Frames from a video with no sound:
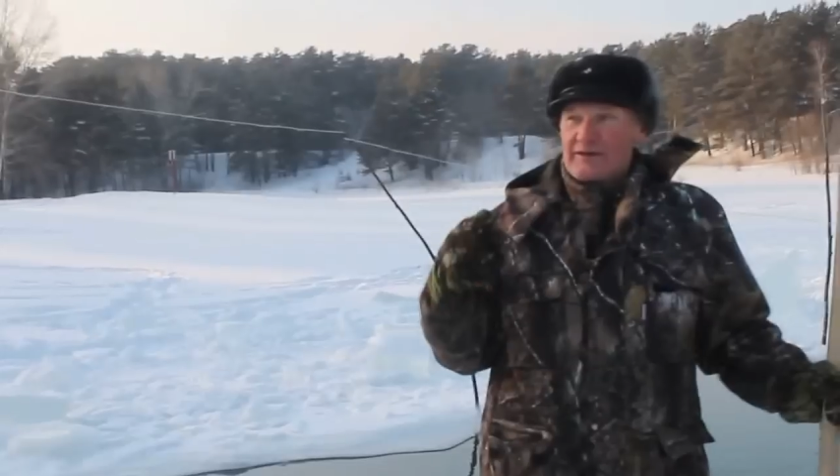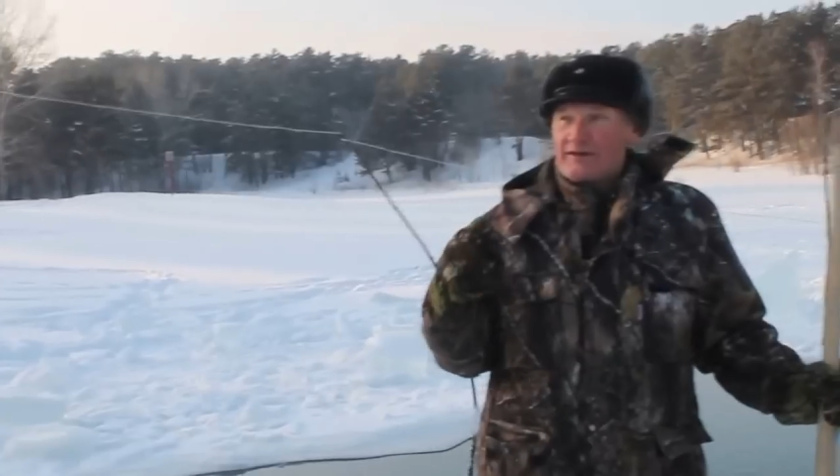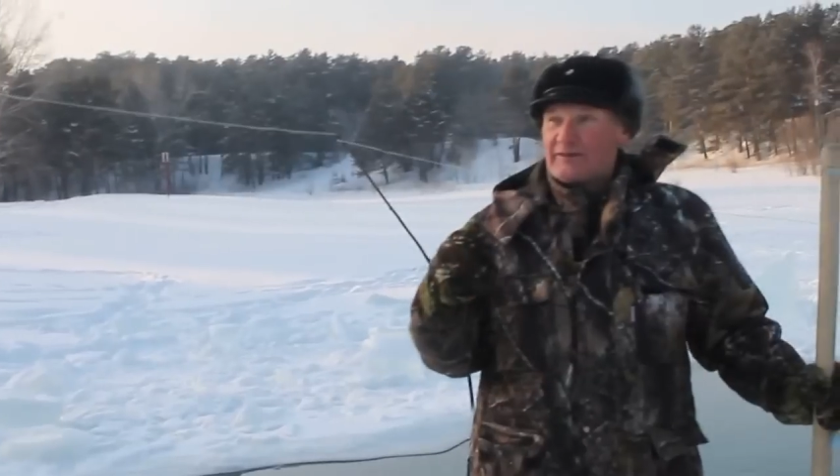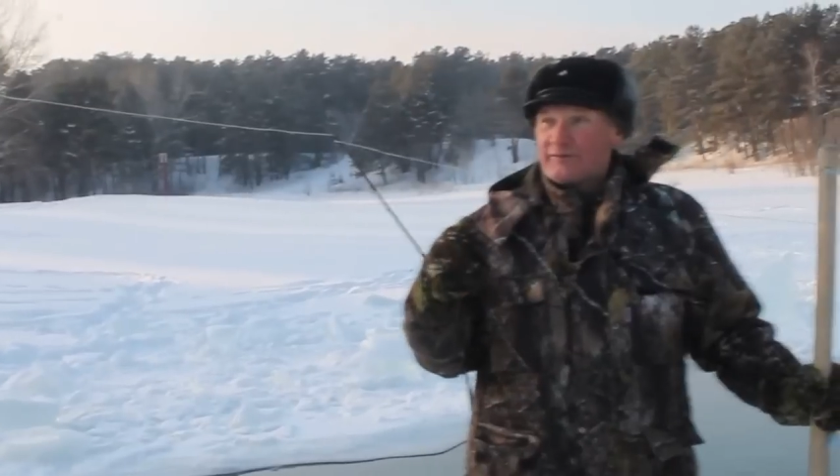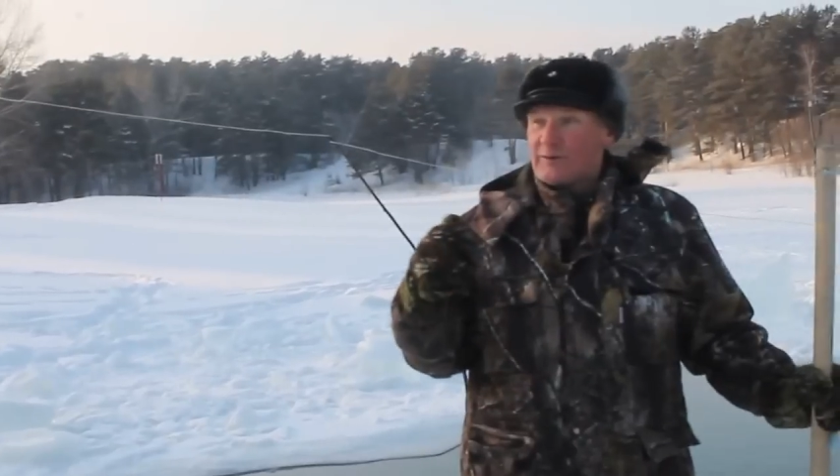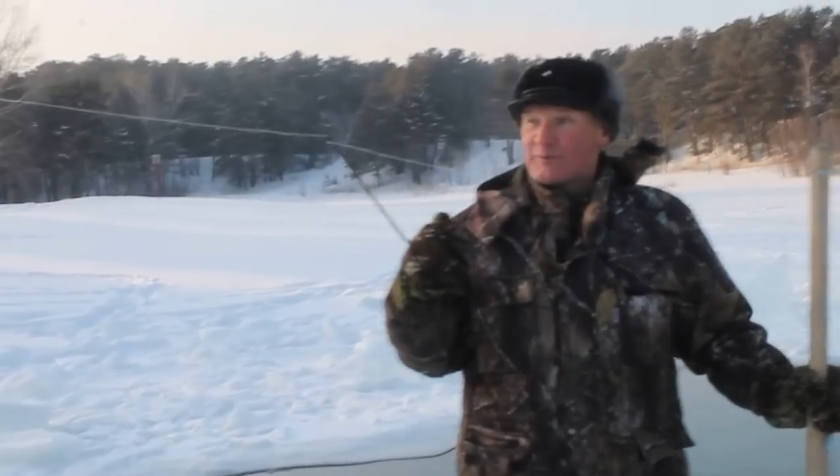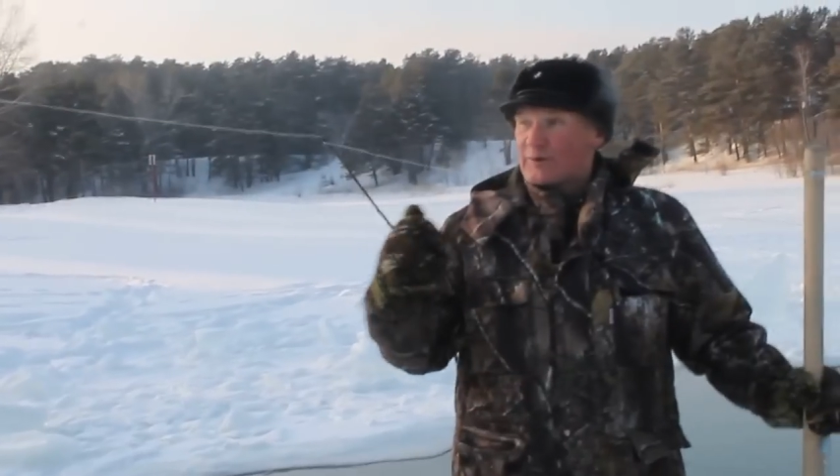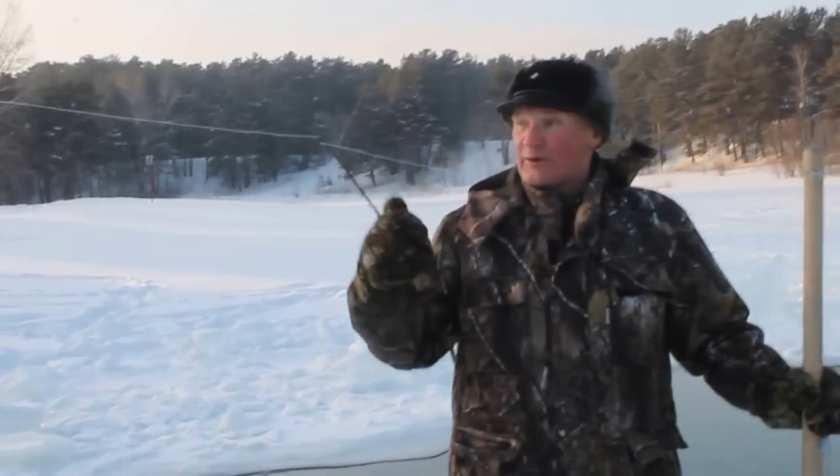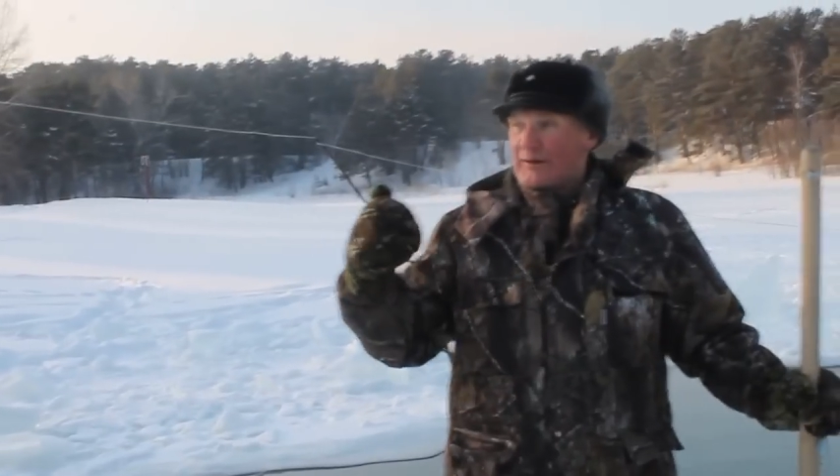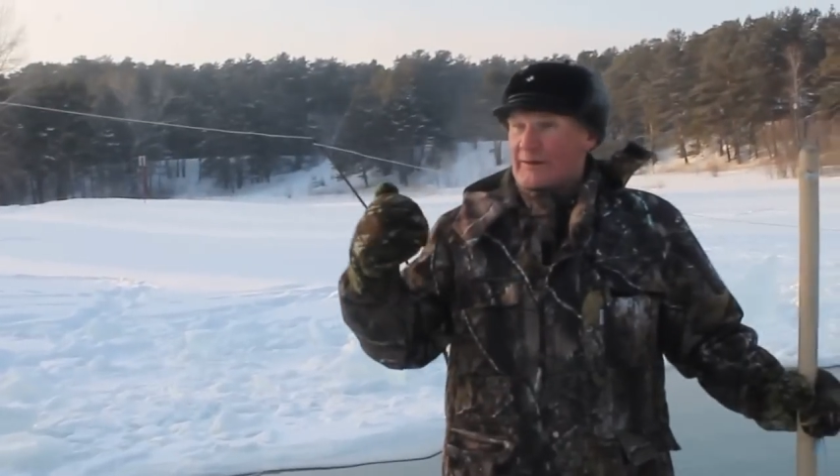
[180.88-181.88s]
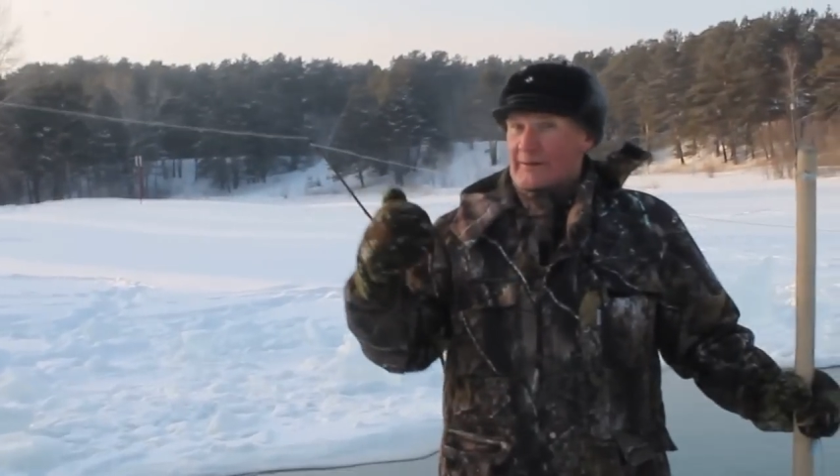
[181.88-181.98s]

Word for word: Дело в том, что